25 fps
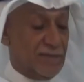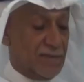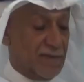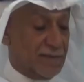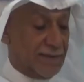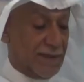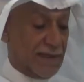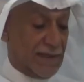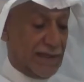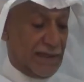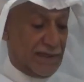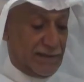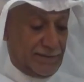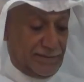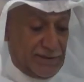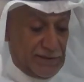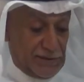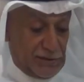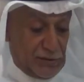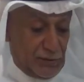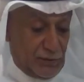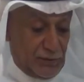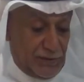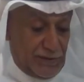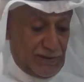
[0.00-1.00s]
في المملكه العربيه
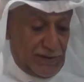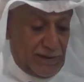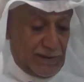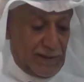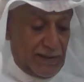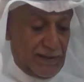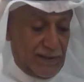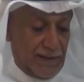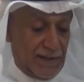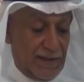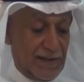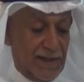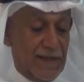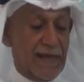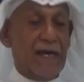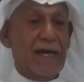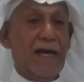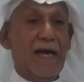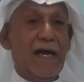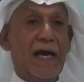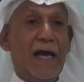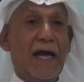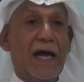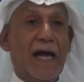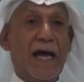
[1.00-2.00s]
السعوديه.
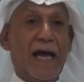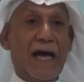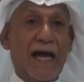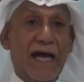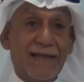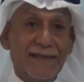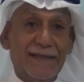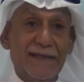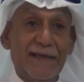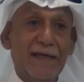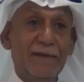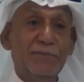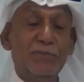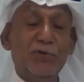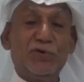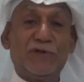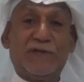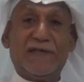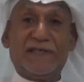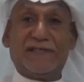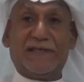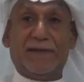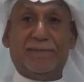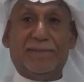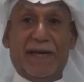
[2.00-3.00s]
هذه
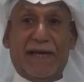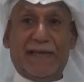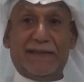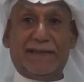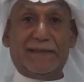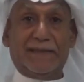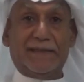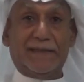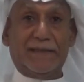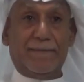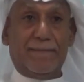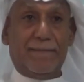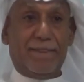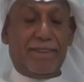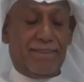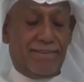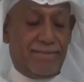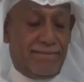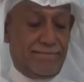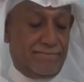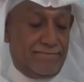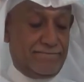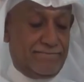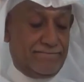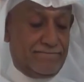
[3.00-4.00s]
المكتسبات
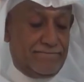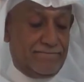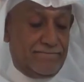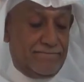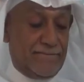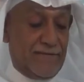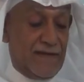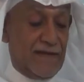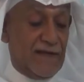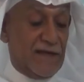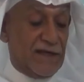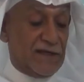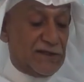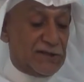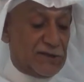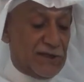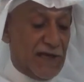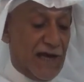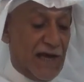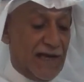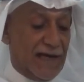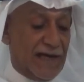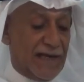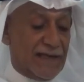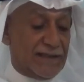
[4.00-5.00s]

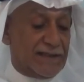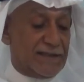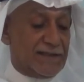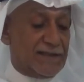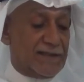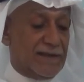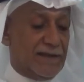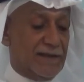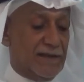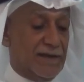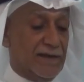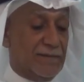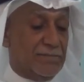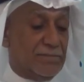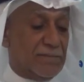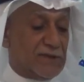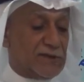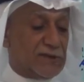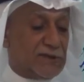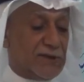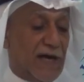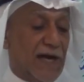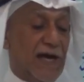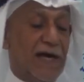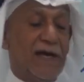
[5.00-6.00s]
جعلت من
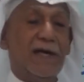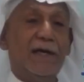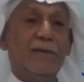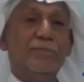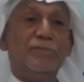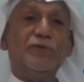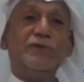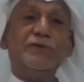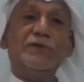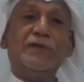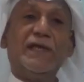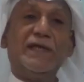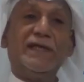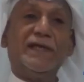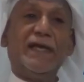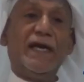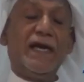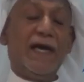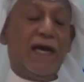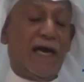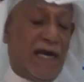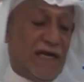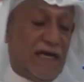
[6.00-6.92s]
شعار المنتدى